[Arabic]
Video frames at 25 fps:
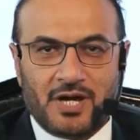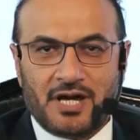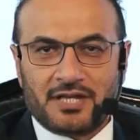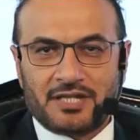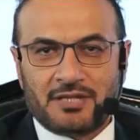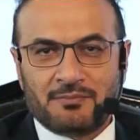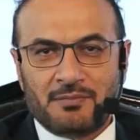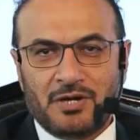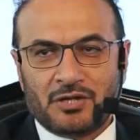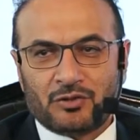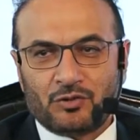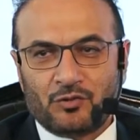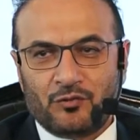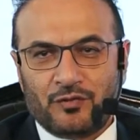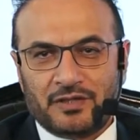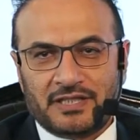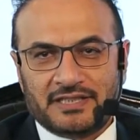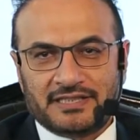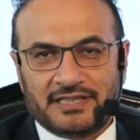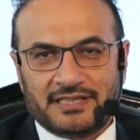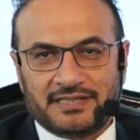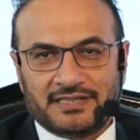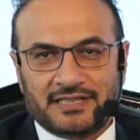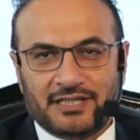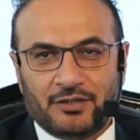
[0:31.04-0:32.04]
وهذه معروفة
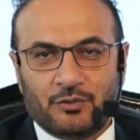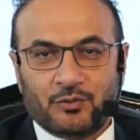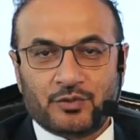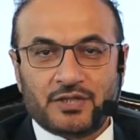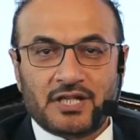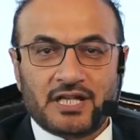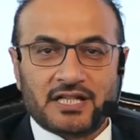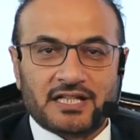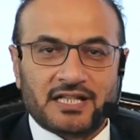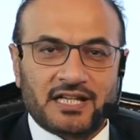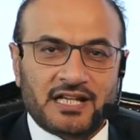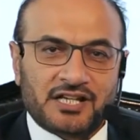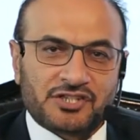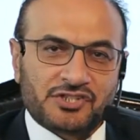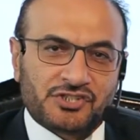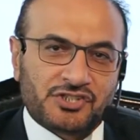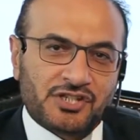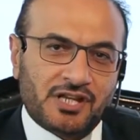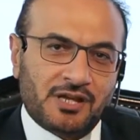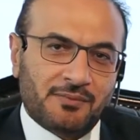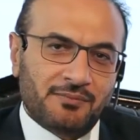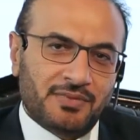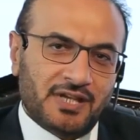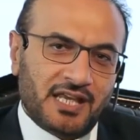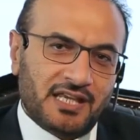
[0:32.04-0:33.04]
لدينا هناك
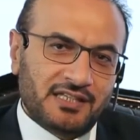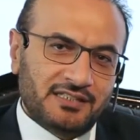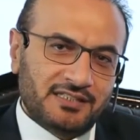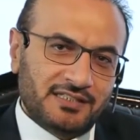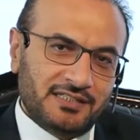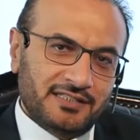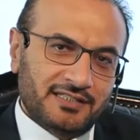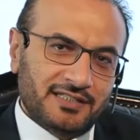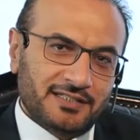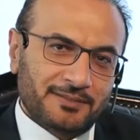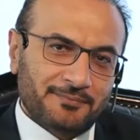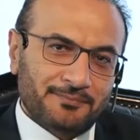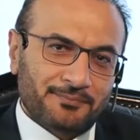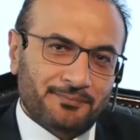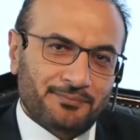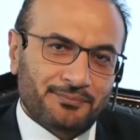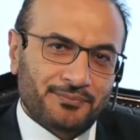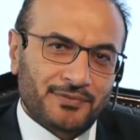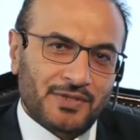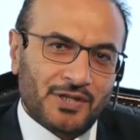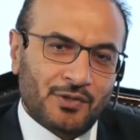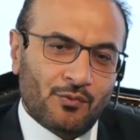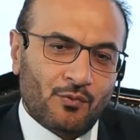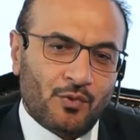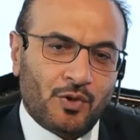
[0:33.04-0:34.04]
أشياء بأيدينا
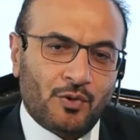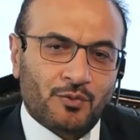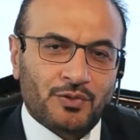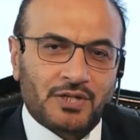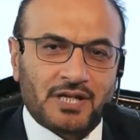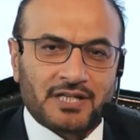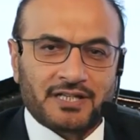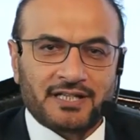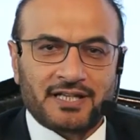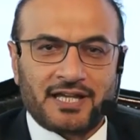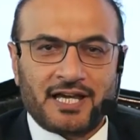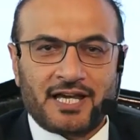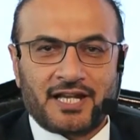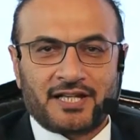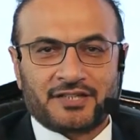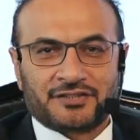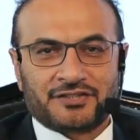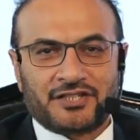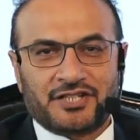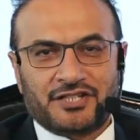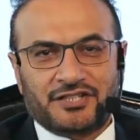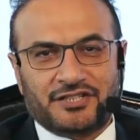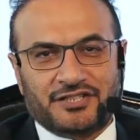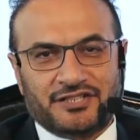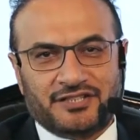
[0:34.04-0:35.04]
وهناك
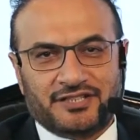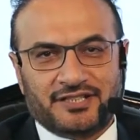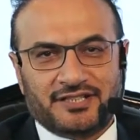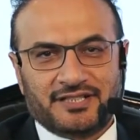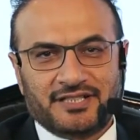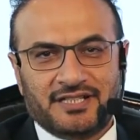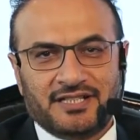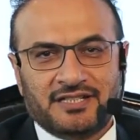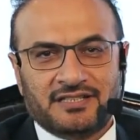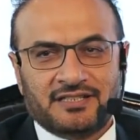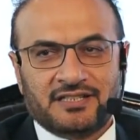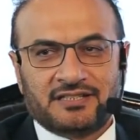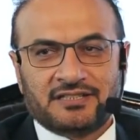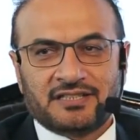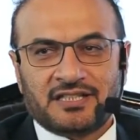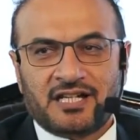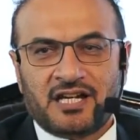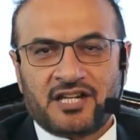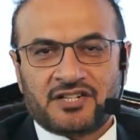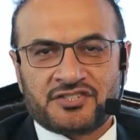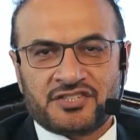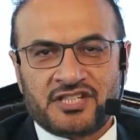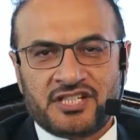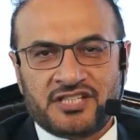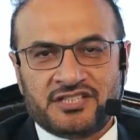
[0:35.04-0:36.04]
خارج عن أيدينا يعني
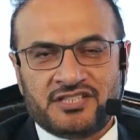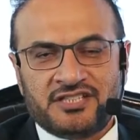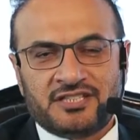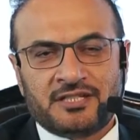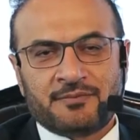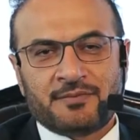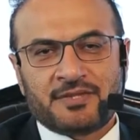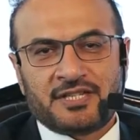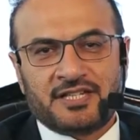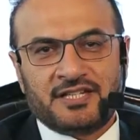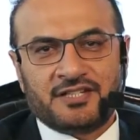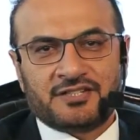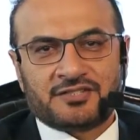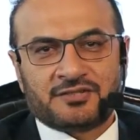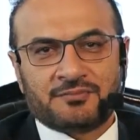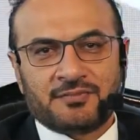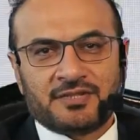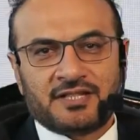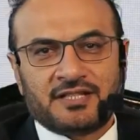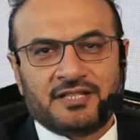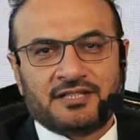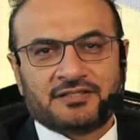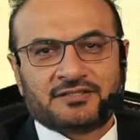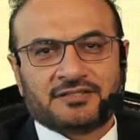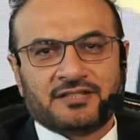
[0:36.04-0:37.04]
خارج عن أيدينا مثل إيش
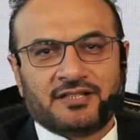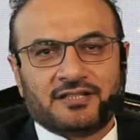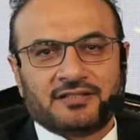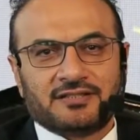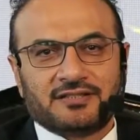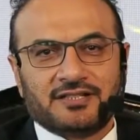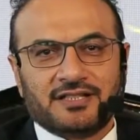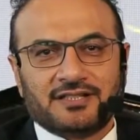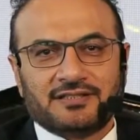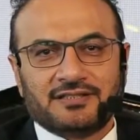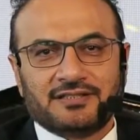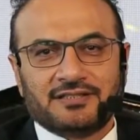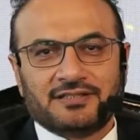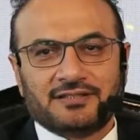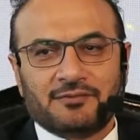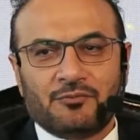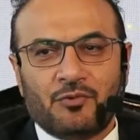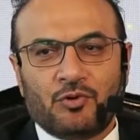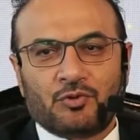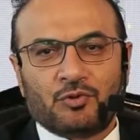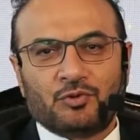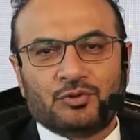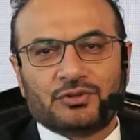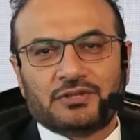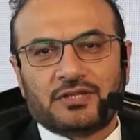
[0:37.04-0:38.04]
مثل الإنسان يعني
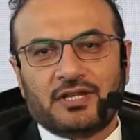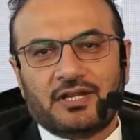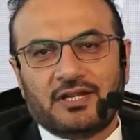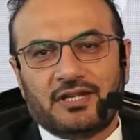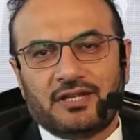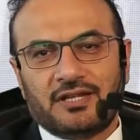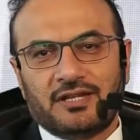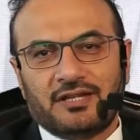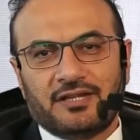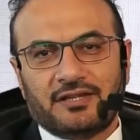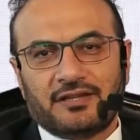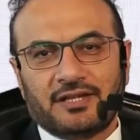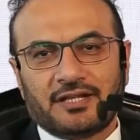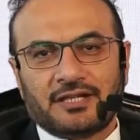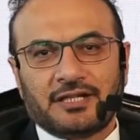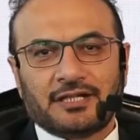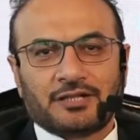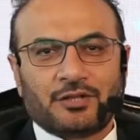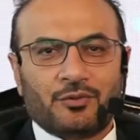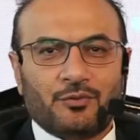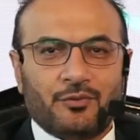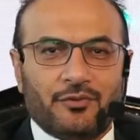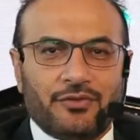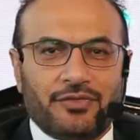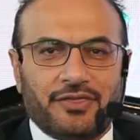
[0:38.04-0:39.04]
مولود آه،
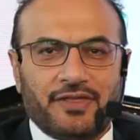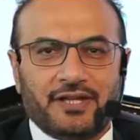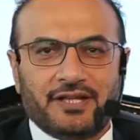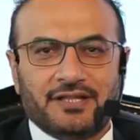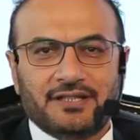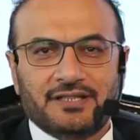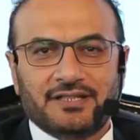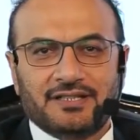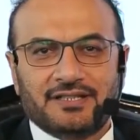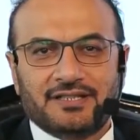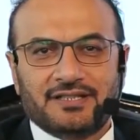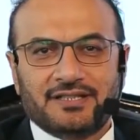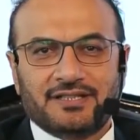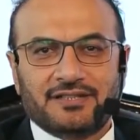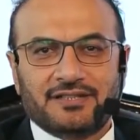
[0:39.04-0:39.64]
ذكر أو أنثى